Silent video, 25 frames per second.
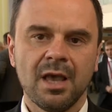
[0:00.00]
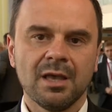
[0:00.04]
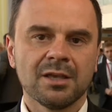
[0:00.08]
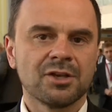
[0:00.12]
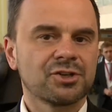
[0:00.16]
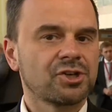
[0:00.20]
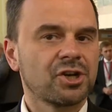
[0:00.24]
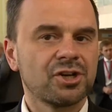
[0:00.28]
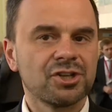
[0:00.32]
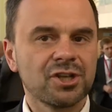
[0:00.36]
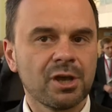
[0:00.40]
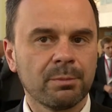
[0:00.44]

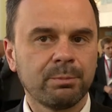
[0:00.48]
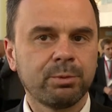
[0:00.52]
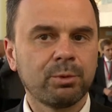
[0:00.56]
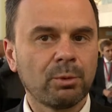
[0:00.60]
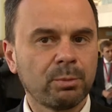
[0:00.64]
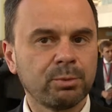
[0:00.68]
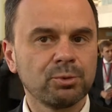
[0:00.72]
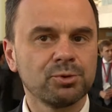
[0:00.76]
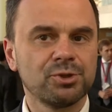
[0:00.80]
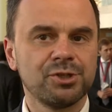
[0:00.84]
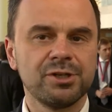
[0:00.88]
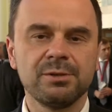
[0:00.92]
Jeżeli nie
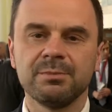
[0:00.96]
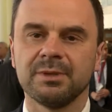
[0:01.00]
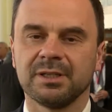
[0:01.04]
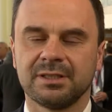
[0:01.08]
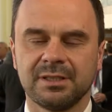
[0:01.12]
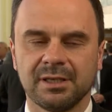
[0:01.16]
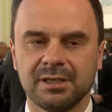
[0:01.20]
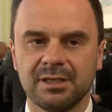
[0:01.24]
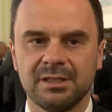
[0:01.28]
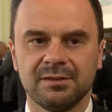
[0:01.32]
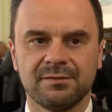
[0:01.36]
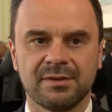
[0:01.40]
pobudzimy
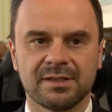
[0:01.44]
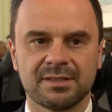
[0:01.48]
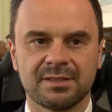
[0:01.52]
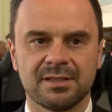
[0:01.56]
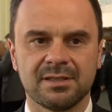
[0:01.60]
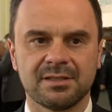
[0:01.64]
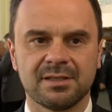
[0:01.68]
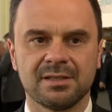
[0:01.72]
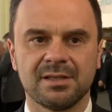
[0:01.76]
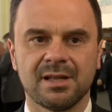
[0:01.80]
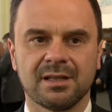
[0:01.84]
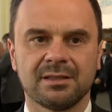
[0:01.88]
tych
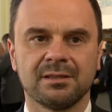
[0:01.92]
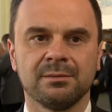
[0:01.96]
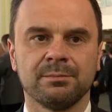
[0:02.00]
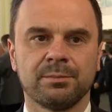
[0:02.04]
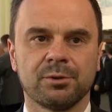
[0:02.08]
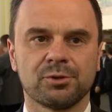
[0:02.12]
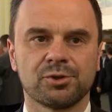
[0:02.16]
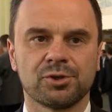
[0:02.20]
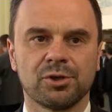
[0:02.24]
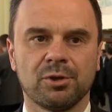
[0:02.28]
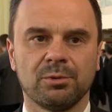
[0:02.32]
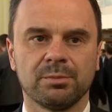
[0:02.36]
inwestycji na tym
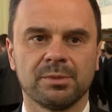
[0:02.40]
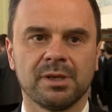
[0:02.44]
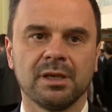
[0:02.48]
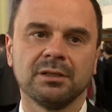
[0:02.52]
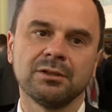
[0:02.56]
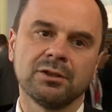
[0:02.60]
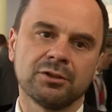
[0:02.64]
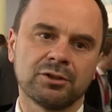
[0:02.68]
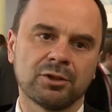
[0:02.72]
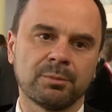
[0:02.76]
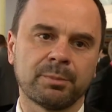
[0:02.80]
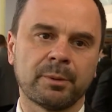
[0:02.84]
poziomie,
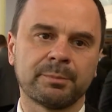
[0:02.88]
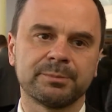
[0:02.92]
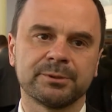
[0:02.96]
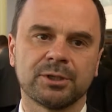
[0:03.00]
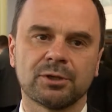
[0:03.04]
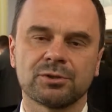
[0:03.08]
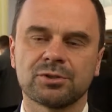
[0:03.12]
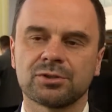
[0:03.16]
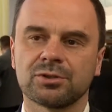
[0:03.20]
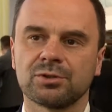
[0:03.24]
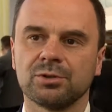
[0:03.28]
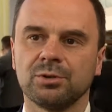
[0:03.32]
no to po
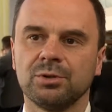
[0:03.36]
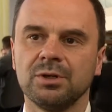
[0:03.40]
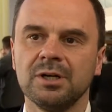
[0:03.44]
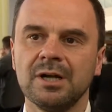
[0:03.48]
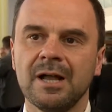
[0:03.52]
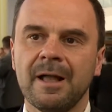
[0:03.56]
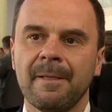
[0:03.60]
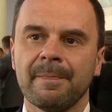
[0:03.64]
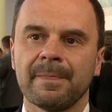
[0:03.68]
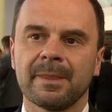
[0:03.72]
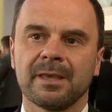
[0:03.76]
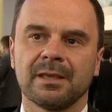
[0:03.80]
prostu
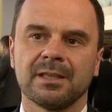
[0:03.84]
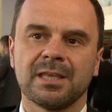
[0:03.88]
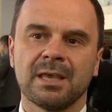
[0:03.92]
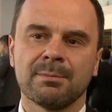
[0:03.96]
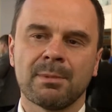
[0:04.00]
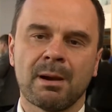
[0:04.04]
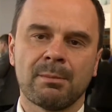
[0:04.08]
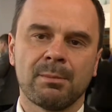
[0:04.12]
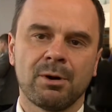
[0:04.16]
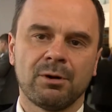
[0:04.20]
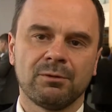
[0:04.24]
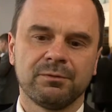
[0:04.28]
e, nie
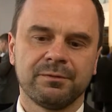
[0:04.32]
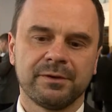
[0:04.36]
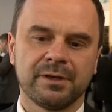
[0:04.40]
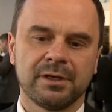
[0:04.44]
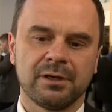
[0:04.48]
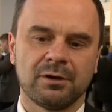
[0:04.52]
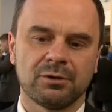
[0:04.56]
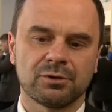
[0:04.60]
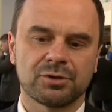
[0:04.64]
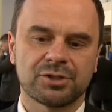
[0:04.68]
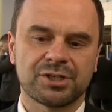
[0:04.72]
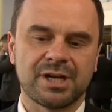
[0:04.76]
ma
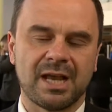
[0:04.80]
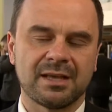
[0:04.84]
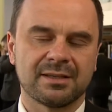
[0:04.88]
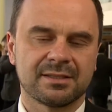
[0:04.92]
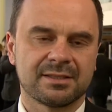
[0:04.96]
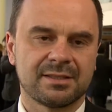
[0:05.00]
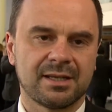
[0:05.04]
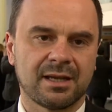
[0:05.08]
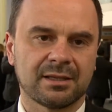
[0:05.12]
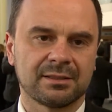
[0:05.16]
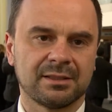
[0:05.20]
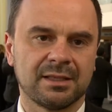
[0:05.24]
mowy o
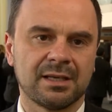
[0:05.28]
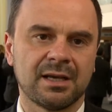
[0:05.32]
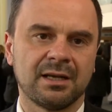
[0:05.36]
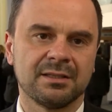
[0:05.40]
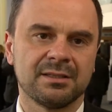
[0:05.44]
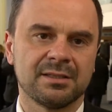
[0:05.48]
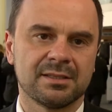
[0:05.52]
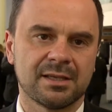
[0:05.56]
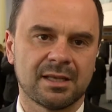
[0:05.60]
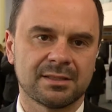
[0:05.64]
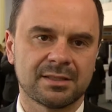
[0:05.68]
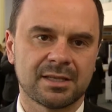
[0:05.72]
szansach na
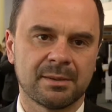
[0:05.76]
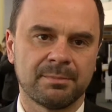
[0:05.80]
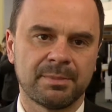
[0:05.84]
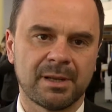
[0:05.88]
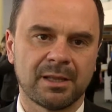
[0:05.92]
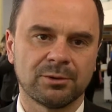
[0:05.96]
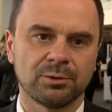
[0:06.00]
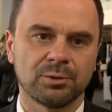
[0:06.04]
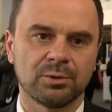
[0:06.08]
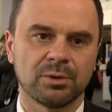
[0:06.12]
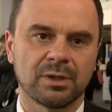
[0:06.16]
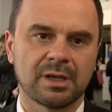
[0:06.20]
realizację
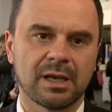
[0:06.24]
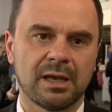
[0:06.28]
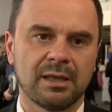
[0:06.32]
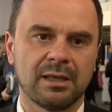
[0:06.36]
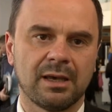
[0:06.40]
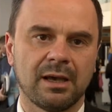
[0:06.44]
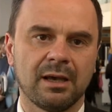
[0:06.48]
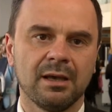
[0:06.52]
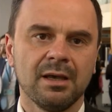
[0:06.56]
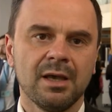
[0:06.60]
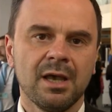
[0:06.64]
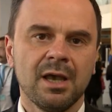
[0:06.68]
planu
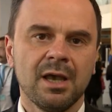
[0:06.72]
Junckera,